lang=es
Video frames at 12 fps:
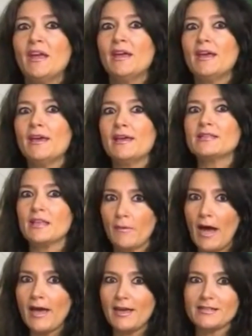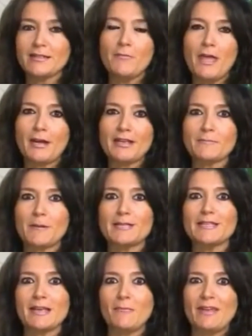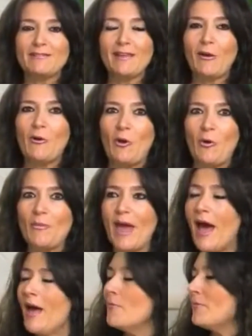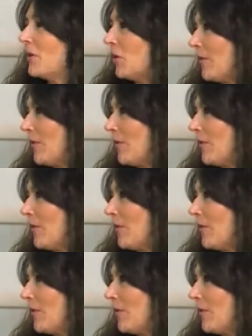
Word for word: Eh, se va este viernes precisamente a Colombia, pero lo